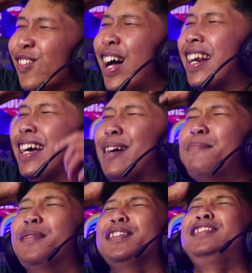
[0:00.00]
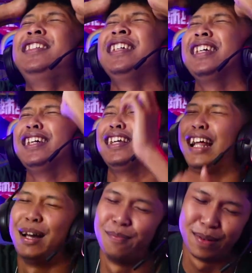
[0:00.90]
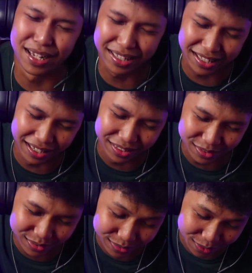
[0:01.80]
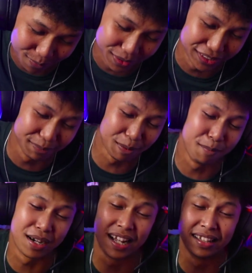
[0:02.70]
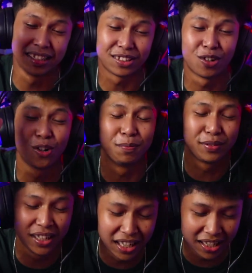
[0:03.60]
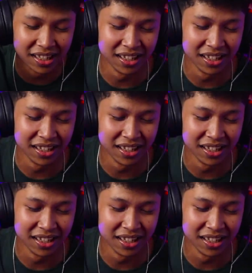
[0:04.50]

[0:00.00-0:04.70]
keluarga, bocil. KPK itu Komisi Pemberantas Korupsi.